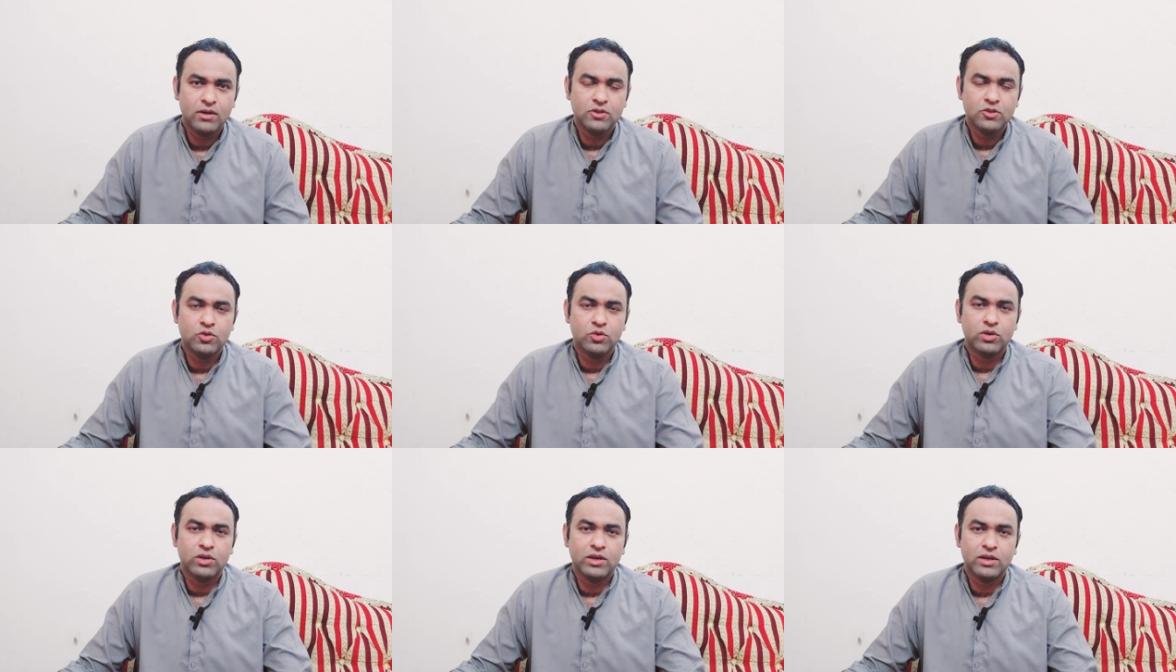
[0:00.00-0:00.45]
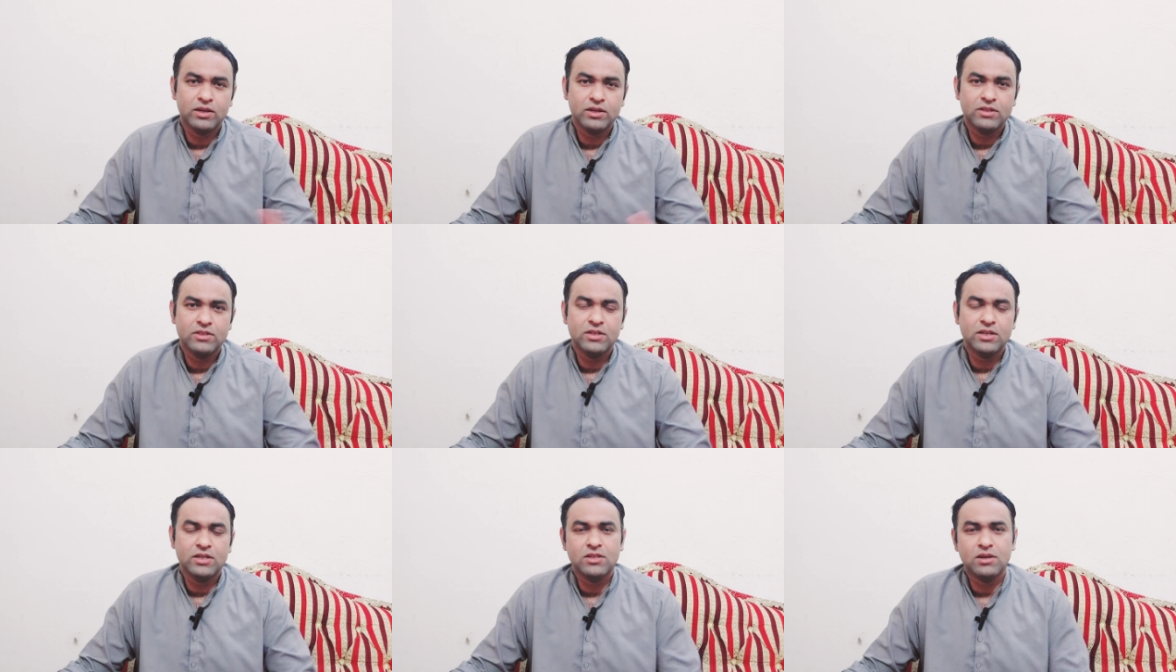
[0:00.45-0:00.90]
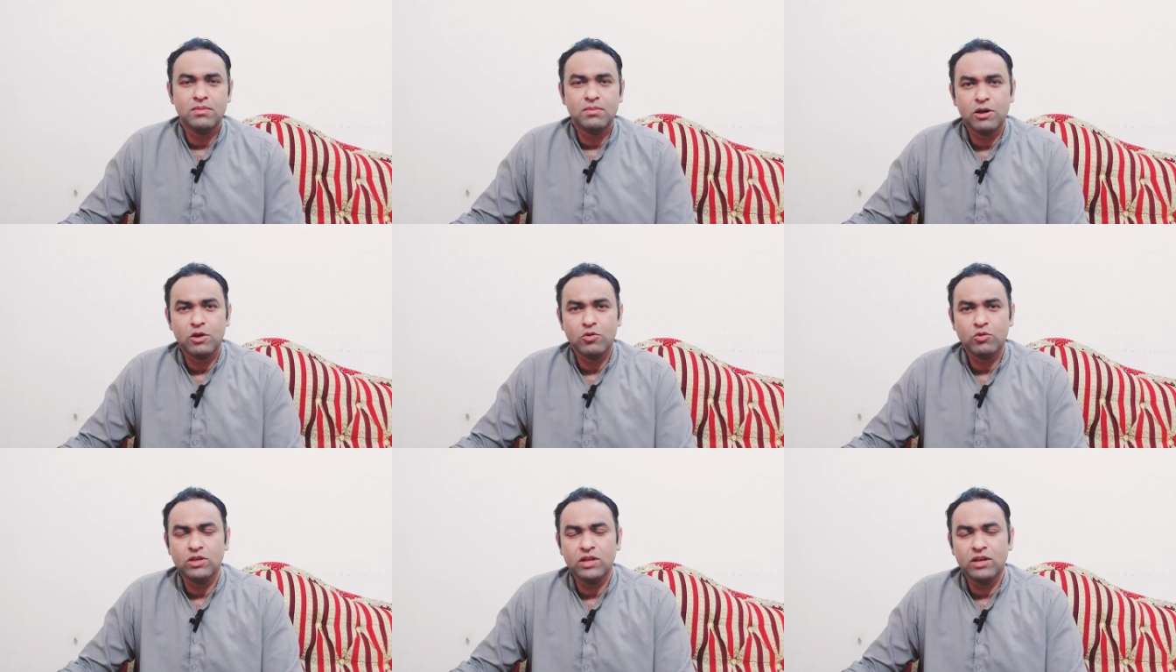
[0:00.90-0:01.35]
जो कि जज
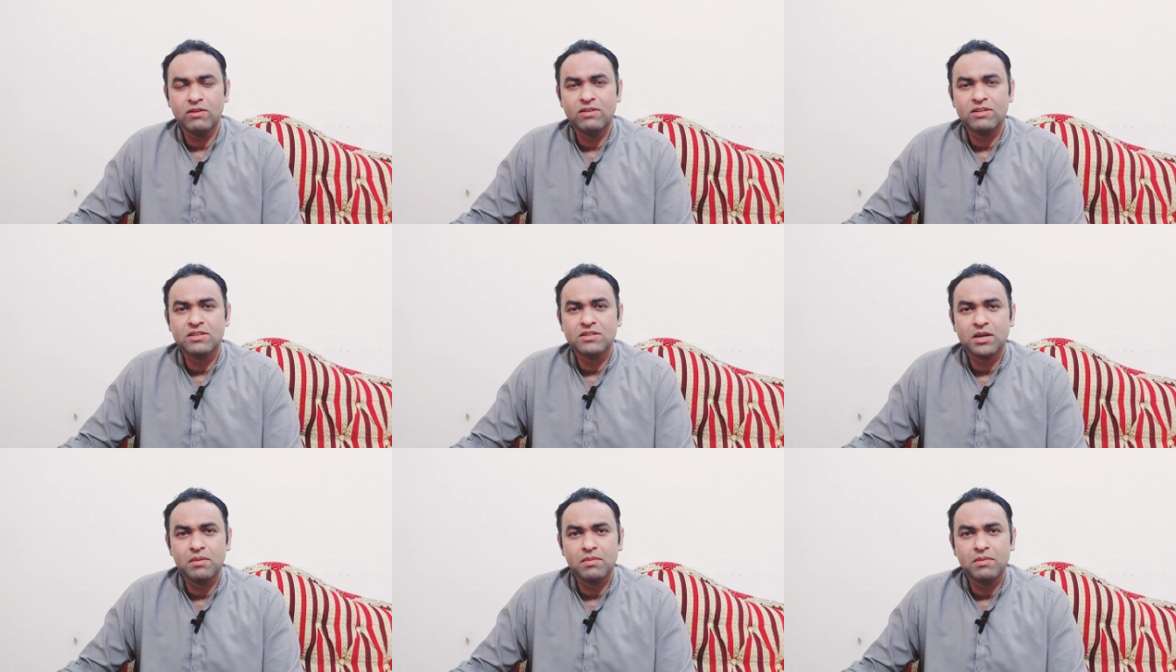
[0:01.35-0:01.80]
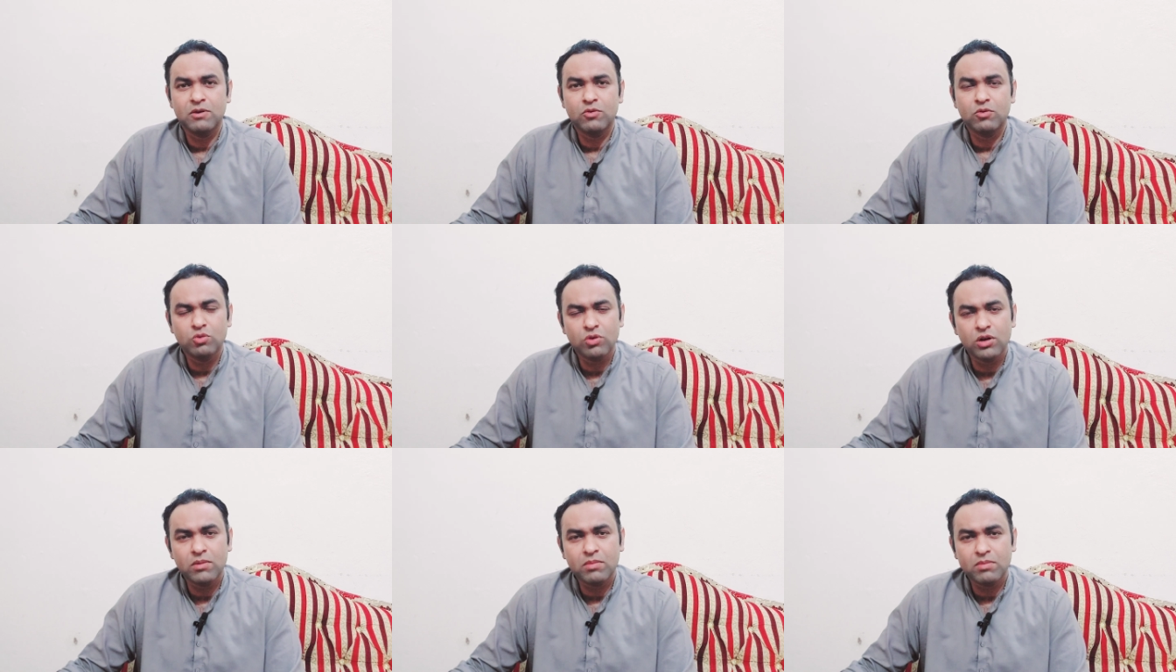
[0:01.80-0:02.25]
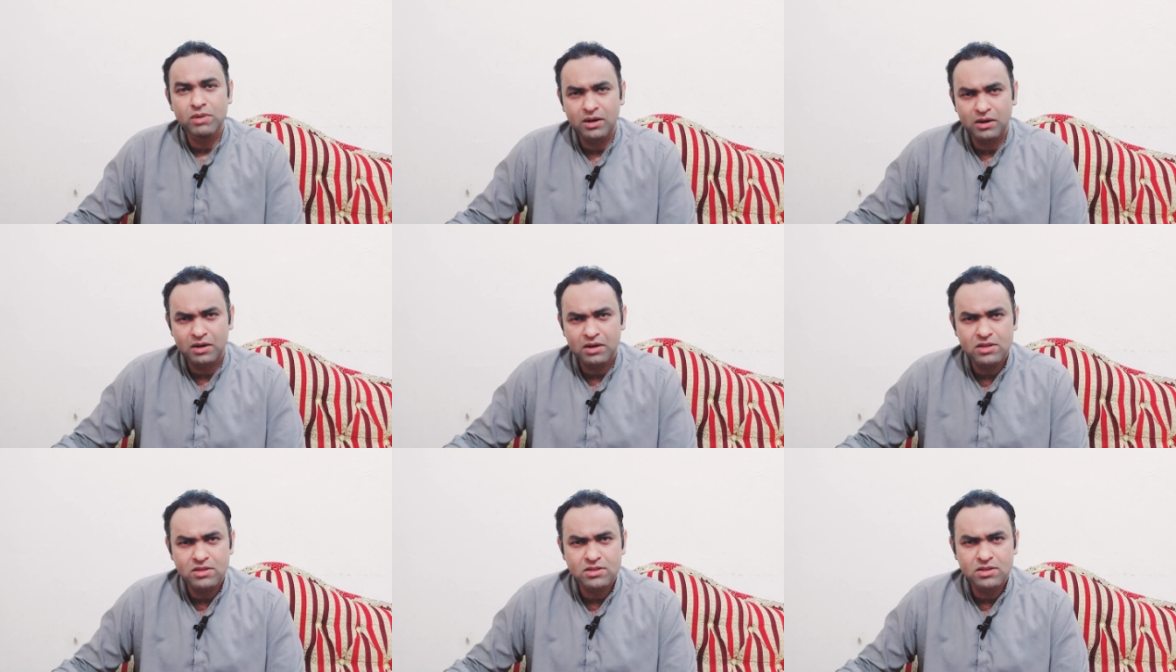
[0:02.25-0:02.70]
हमायूं दिलावर साहब हैं उन्होंने इमरान
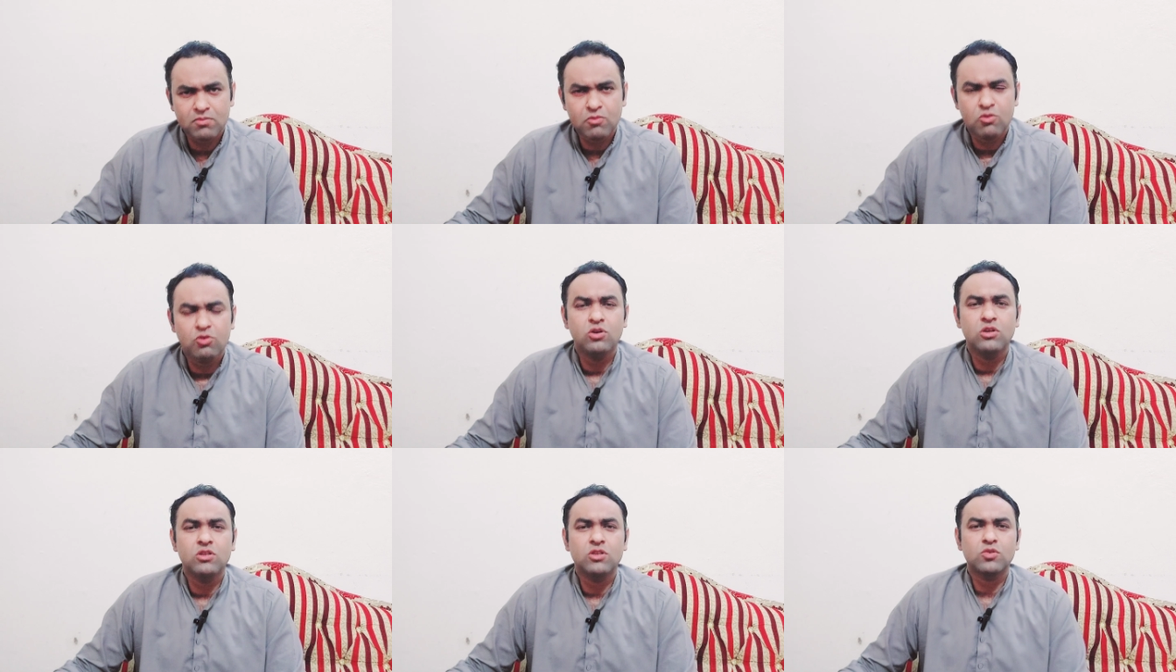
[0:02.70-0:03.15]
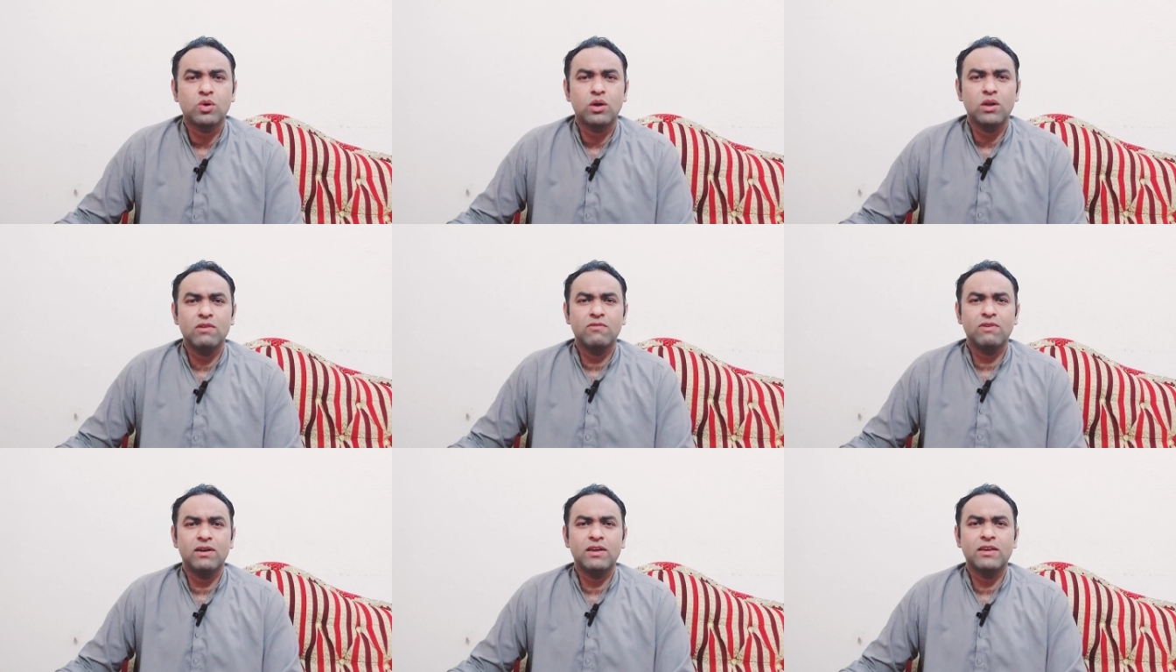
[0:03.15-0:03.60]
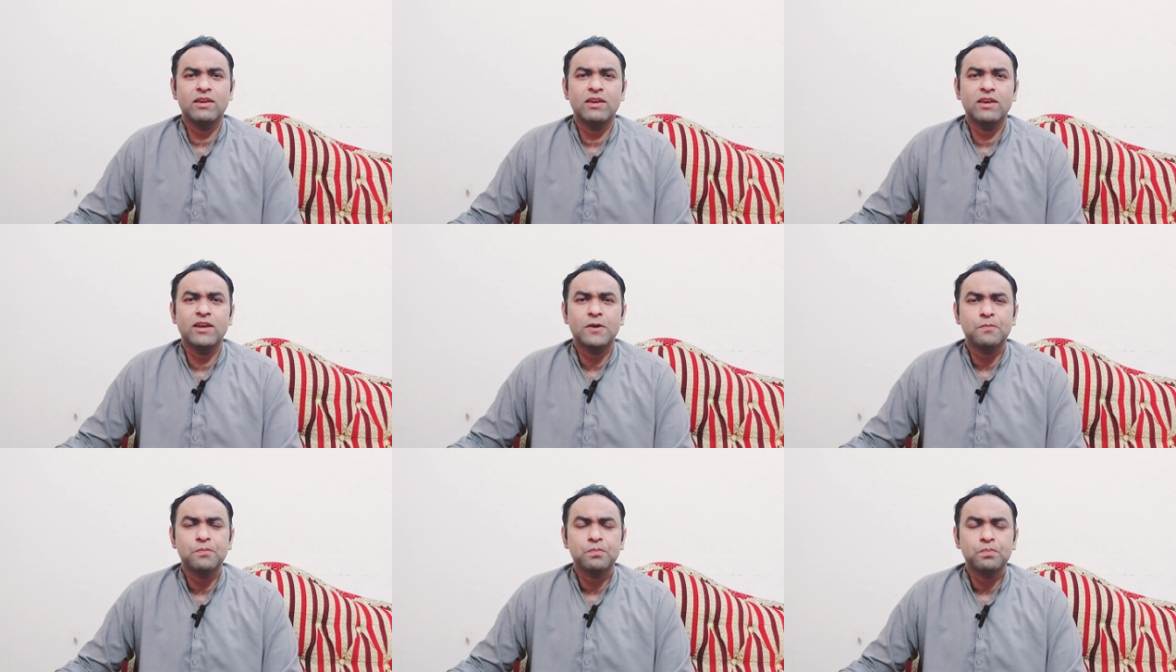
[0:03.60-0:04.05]
खान साहब को डिसकॉलीफाई किया